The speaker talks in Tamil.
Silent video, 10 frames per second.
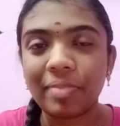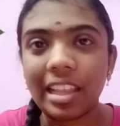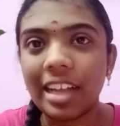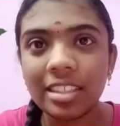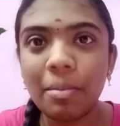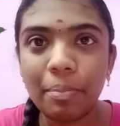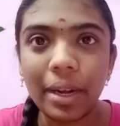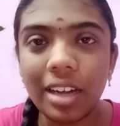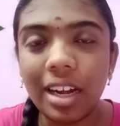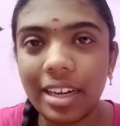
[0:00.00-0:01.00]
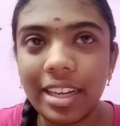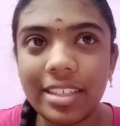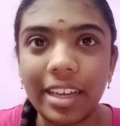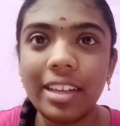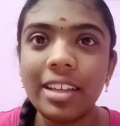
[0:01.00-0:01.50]
அதுதான் பண்ணான்னு
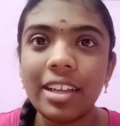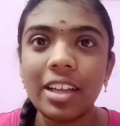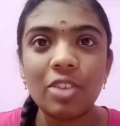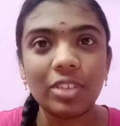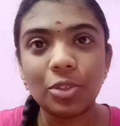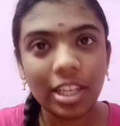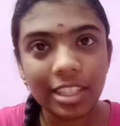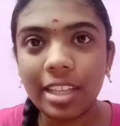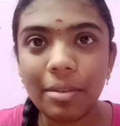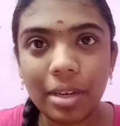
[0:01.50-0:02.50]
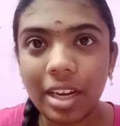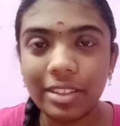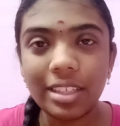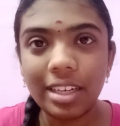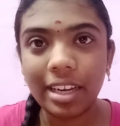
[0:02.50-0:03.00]
நினச்சேன் ஃபஸ்ட்டு அது தான்
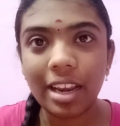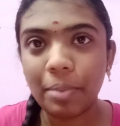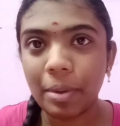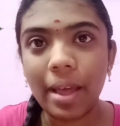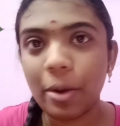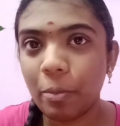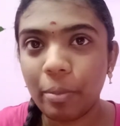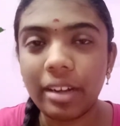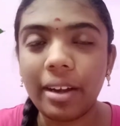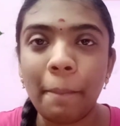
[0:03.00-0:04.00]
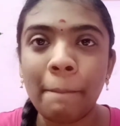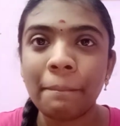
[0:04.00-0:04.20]
வந்து நிறையா ப்ரிப்பேரும் பண்ணேன்